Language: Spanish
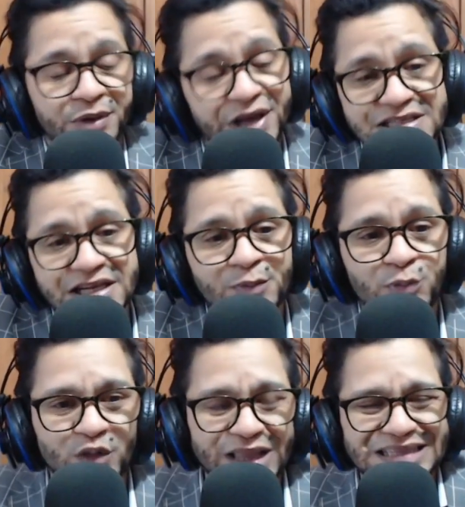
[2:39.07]
quise
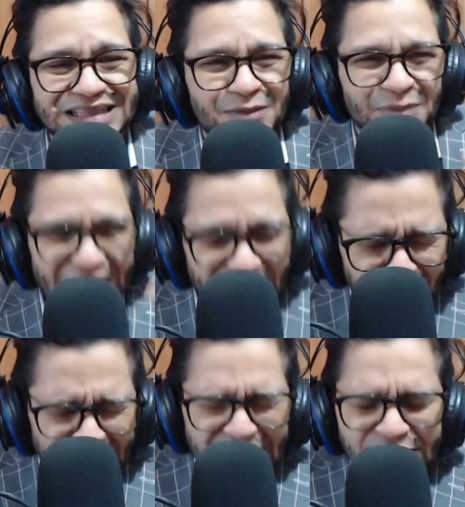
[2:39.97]
responderte
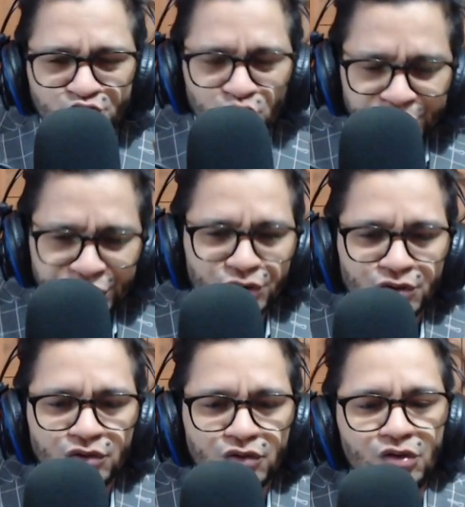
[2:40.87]
breve y
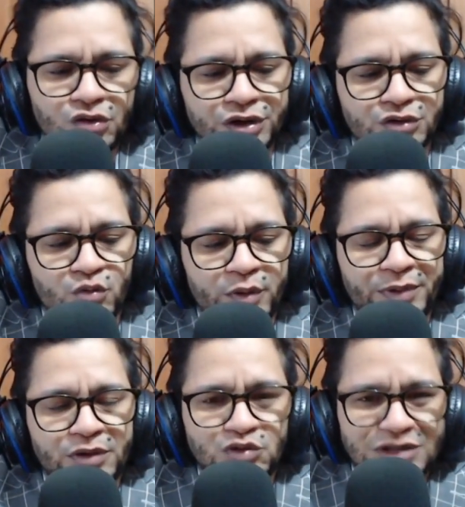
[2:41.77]
resumido lo que tú me
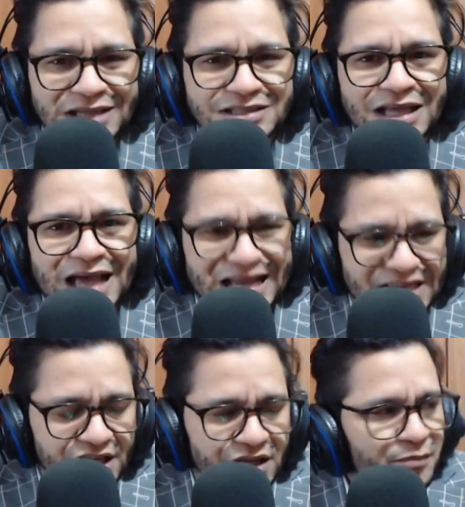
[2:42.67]
preguntaste
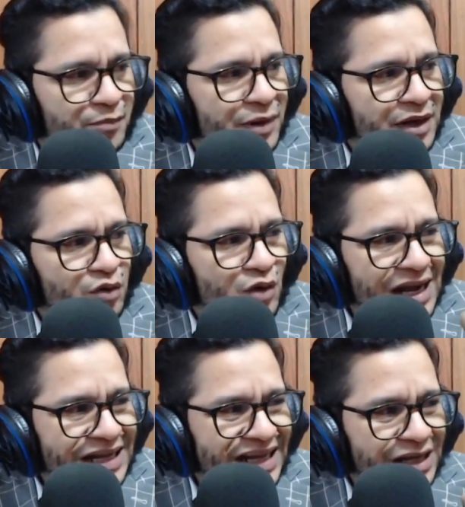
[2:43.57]
aquí para no
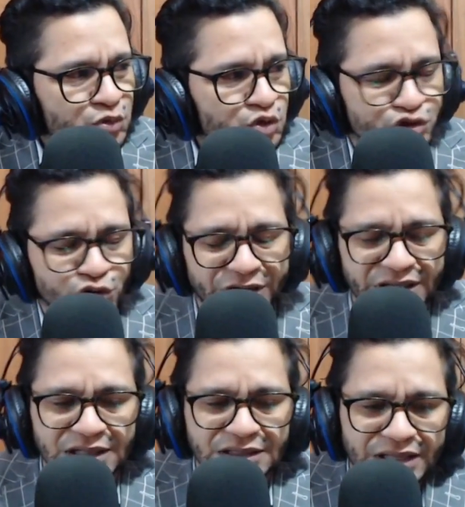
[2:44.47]
alargar mucho
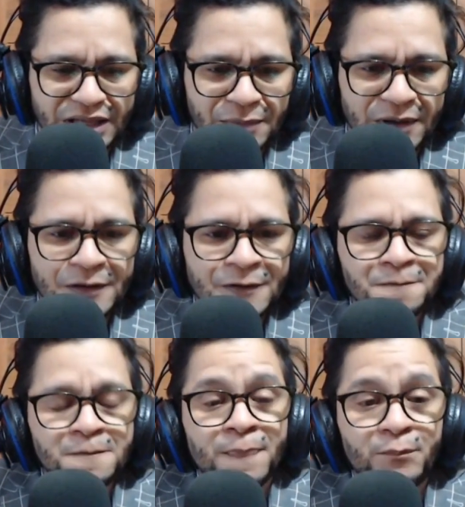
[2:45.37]
el tema.
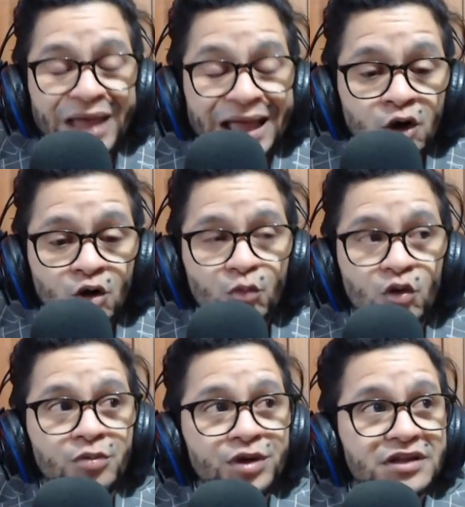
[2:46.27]
Pero
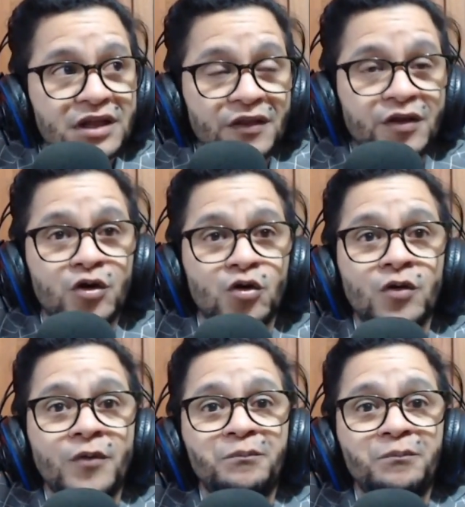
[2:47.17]
vuelvo y te digo,